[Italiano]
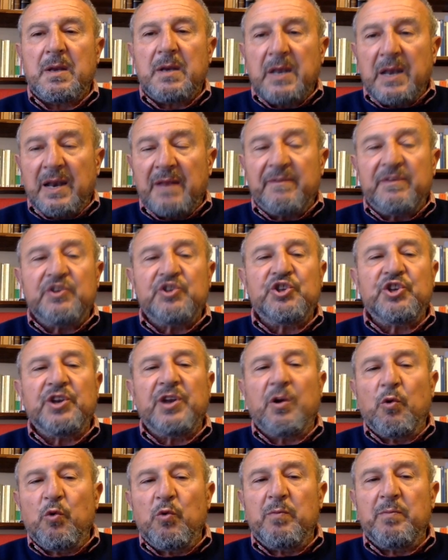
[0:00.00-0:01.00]
Nella vicina
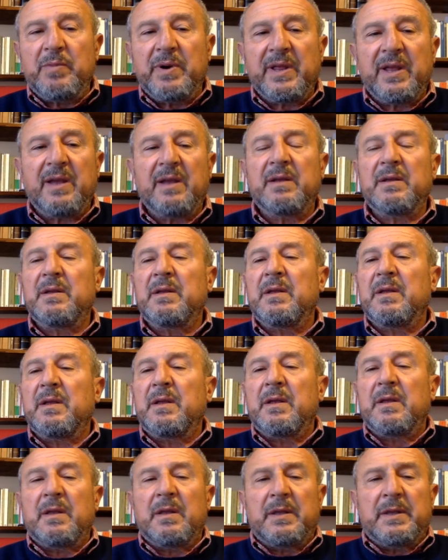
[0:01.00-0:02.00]
Umbria,
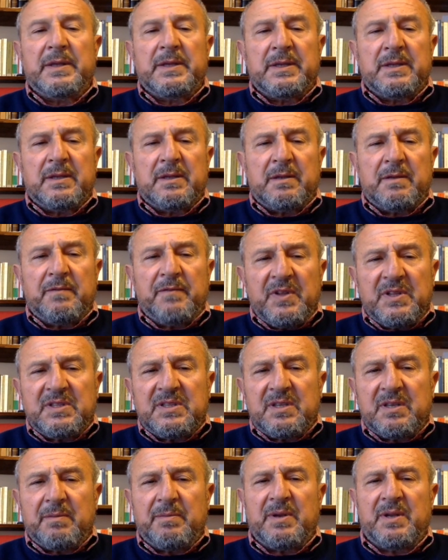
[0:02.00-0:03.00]

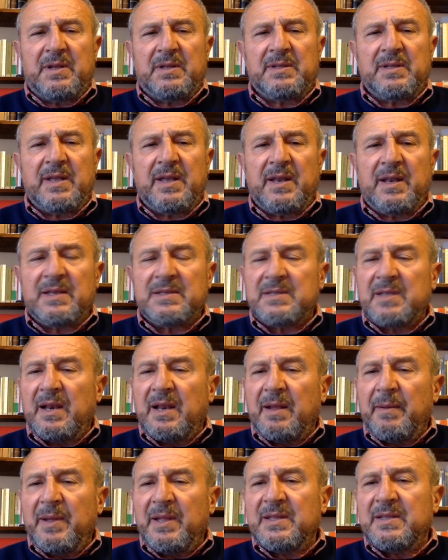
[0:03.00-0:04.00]
Vittime dei
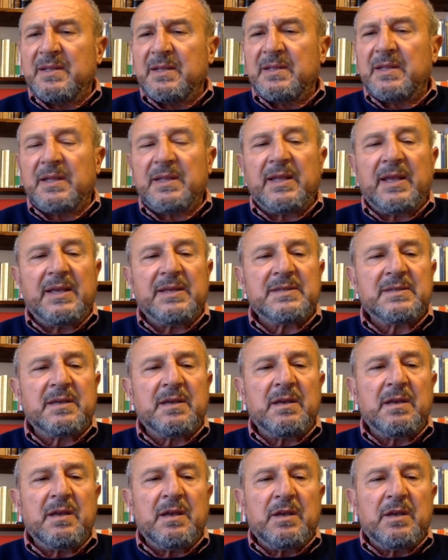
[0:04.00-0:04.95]
rastellamenti tedeschi